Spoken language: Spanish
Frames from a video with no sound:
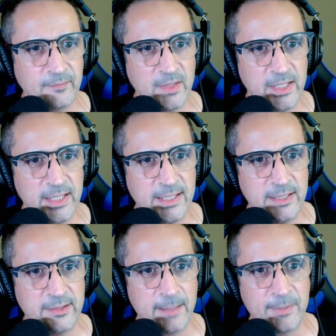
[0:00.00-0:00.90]
Eh,
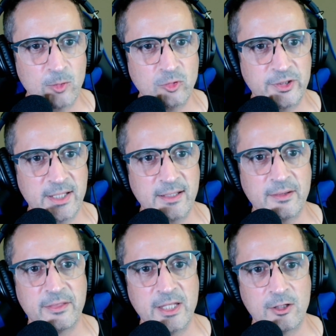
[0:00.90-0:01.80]
quinta pregunta,
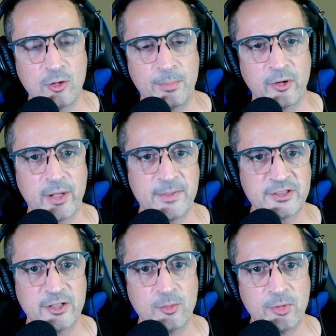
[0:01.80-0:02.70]
cinco programas
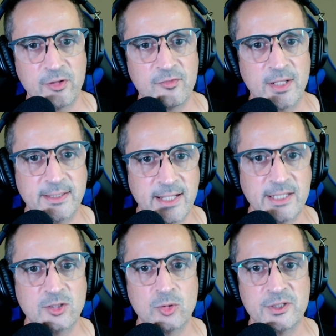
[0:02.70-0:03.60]
que no pueden faltar
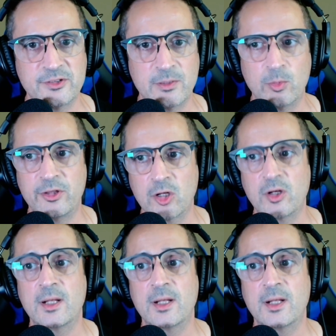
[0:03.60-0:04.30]
en tu distribución